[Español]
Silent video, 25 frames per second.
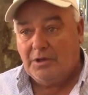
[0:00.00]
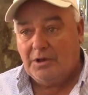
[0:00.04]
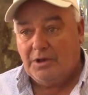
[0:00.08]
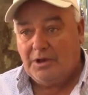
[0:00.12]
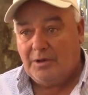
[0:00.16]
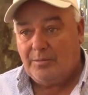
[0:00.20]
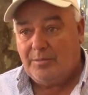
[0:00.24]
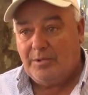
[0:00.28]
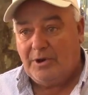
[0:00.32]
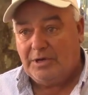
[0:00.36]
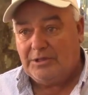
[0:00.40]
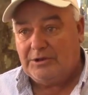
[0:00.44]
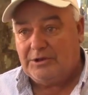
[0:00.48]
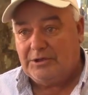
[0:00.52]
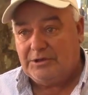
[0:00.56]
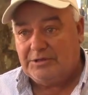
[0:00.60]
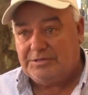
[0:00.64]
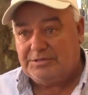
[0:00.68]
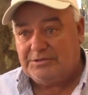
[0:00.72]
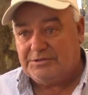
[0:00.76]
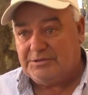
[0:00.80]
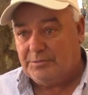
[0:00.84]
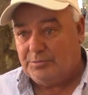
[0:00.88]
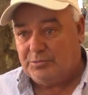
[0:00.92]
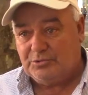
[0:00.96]
Las madres
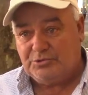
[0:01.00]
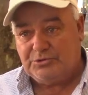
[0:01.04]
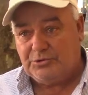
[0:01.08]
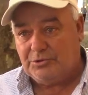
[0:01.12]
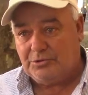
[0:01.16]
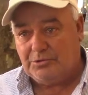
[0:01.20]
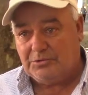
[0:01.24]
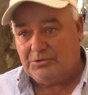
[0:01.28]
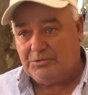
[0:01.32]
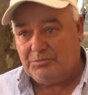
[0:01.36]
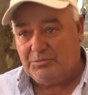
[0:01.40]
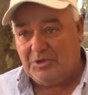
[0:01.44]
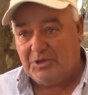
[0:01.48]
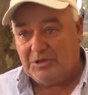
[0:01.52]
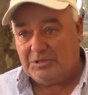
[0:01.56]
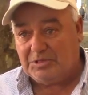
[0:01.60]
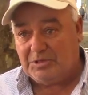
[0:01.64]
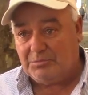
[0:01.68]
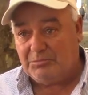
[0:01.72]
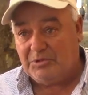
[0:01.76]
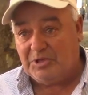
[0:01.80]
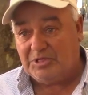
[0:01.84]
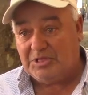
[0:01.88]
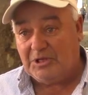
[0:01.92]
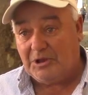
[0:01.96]
este, se pusieron
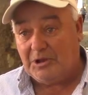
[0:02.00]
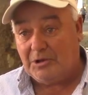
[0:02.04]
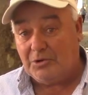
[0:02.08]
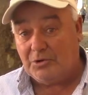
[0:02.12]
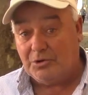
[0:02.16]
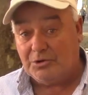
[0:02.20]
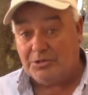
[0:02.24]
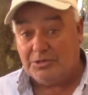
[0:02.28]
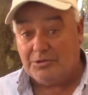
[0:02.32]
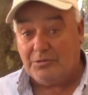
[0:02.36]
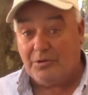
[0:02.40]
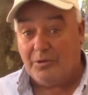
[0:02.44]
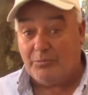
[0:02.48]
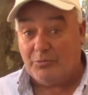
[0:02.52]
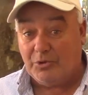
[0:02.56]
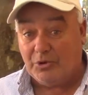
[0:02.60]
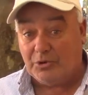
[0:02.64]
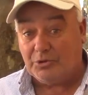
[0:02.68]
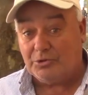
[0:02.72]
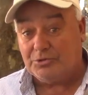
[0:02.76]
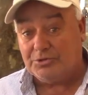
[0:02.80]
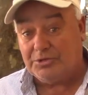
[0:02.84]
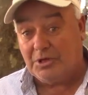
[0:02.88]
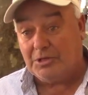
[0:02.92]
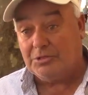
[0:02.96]
inmediatamente a la orden y van muy
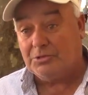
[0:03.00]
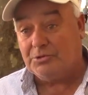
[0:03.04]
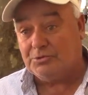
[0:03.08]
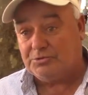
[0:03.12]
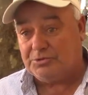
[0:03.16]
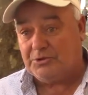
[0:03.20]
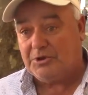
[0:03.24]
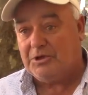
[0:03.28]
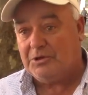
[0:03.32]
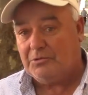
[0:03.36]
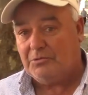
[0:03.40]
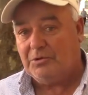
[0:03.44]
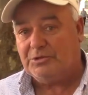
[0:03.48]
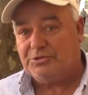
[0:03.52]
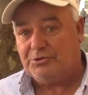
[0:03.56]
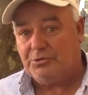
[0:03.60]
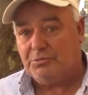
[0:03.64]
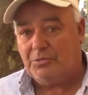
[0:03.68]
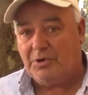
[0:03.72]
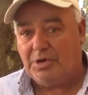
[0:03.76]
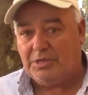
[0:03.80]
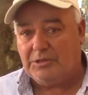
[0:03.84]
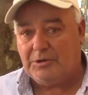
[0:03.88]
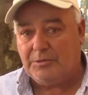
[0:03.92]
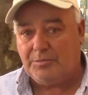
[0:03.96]
rotando, tres, cuatro
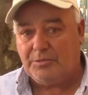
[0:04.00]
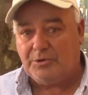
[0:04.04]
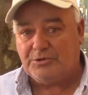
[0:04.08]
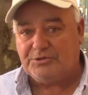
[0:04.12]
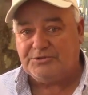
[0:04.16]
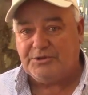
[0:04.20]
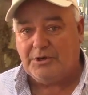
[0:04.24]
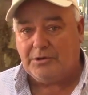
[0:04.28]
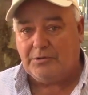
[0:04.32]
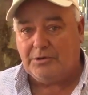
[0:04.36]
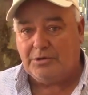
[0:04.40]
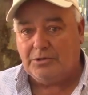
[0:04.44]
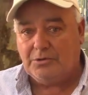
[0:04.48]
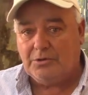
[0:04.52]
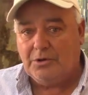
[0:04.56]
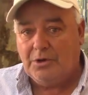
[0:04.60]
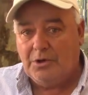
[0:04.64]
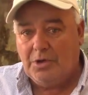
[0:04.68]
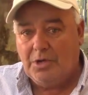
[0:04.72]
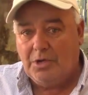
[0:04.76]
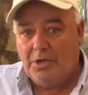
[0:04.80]
madres por sábado